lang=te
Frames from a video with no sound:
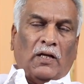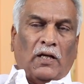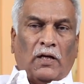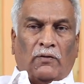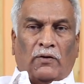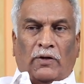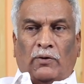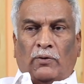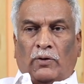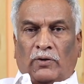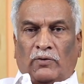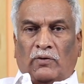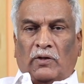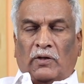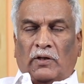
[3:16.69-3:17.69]
ఏ అవార్డు
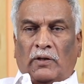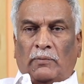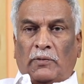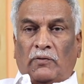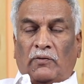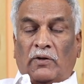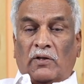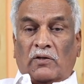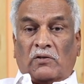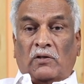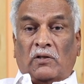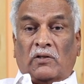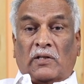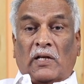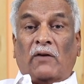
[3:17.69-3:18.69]
కోసమైనా కానీ మేము
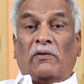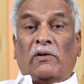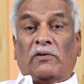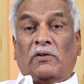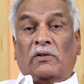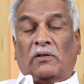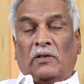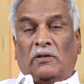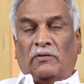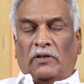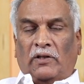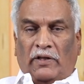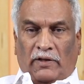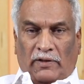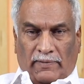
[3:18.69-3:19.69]
ఇండస్ట్రీకి సేవలు
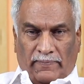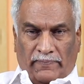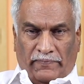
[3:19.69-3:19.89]
చేశామండి